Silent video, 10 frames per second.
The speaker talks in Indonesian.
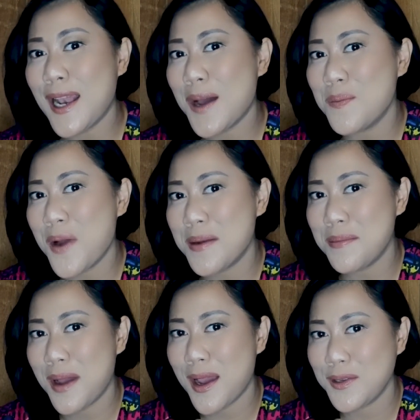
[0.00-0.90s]
Labuan
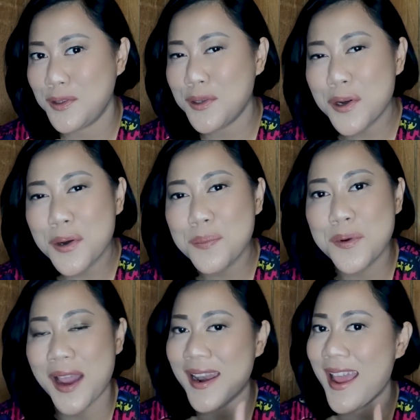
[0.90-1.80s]
Bajo
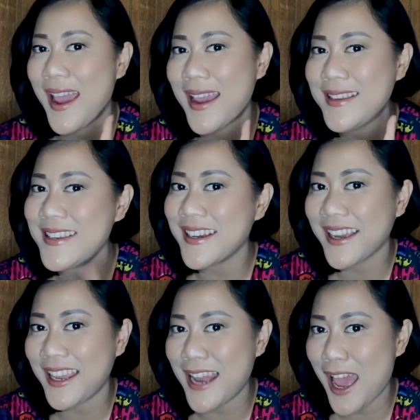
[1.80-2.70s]
bukan hanya
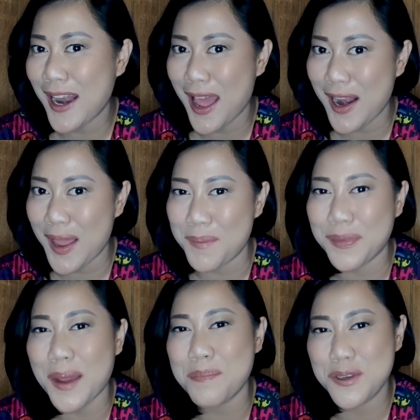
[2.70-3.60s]
keindahan
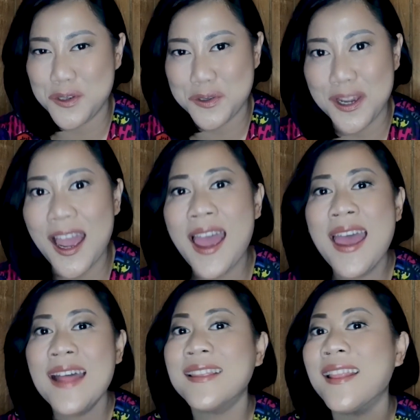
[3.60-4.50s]
alam, tapi juga
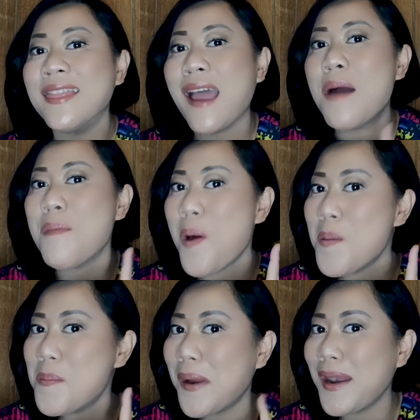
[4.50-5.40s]
tentang
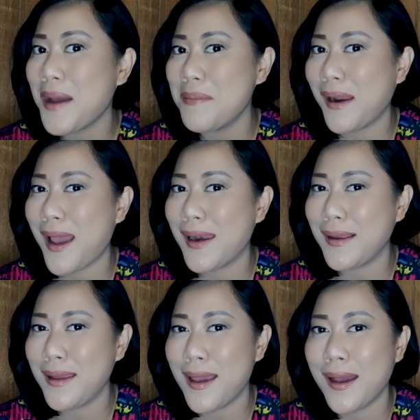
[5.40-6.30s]
momen yang
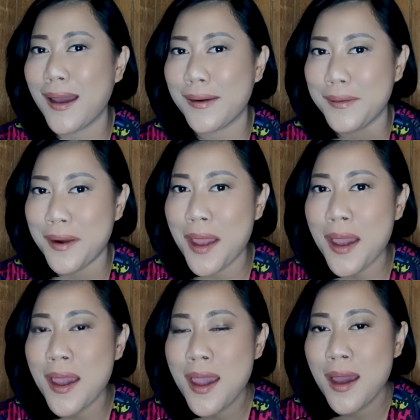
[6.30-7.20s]
berharga
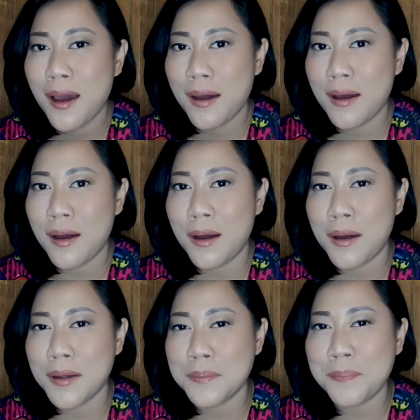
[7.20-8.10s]
karena
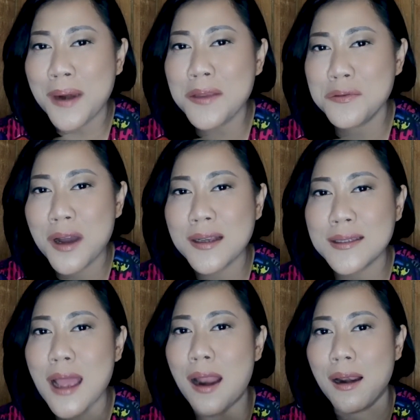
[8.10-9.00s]
uh, pernah juga
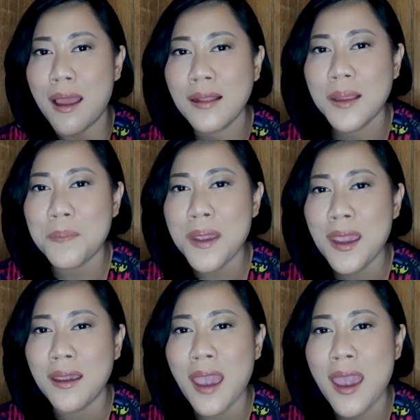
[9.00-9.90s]
ke sana
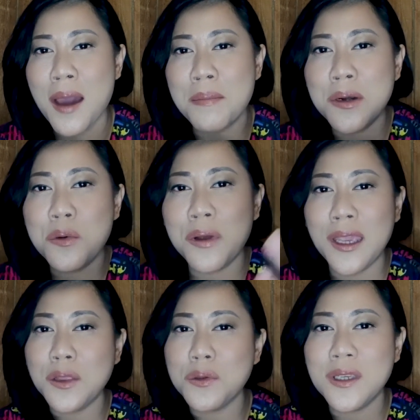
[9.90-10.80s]
tapi kayak
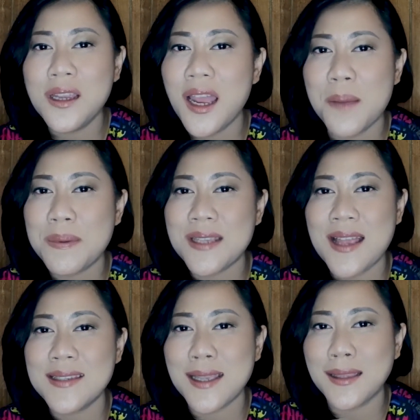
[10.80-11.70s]
mendung gitu, jadi nggak dapet
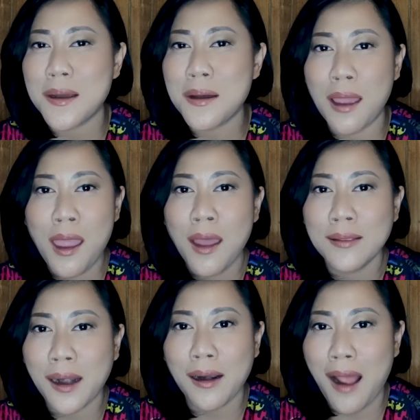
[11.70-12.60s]
sunset yang
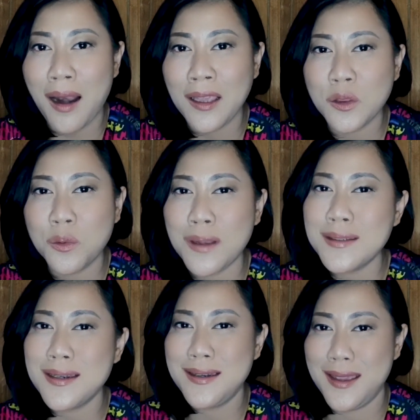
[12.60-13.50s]
terkenal itu
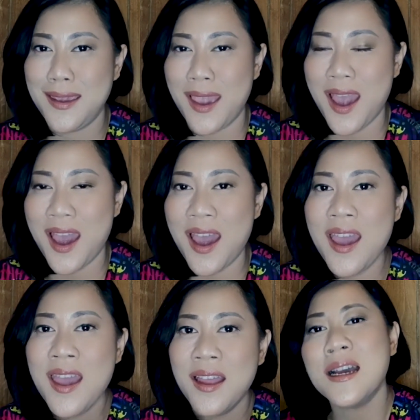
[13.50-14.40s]
kan sedih ya.